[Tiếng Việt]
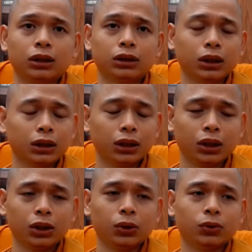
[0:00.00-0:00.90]
rất
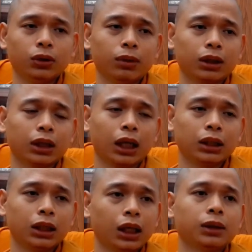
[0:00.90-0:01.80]
nhiều những bậc đại
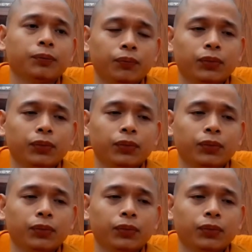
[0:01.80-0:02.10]
nhân